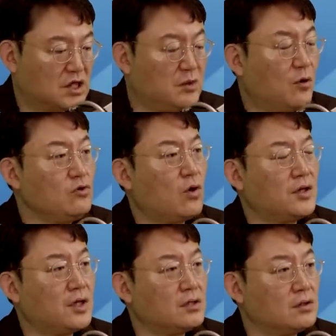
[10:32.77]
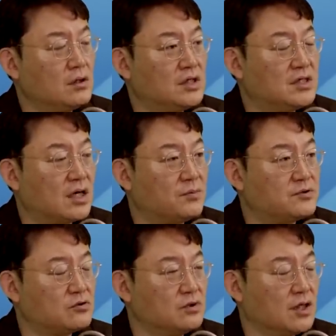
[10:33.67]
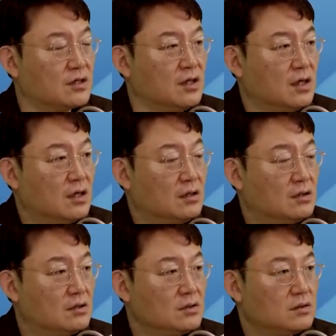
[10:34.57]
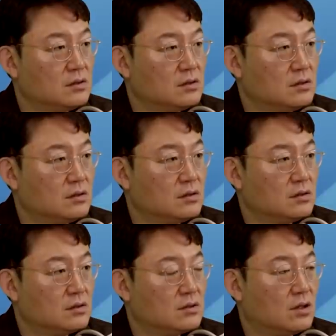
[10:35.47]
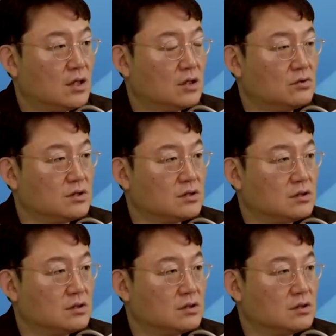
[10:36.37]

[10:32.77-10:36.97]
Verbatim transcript: 기본도 안 되는 걸기사랍치고 그냥 어? 써갈기고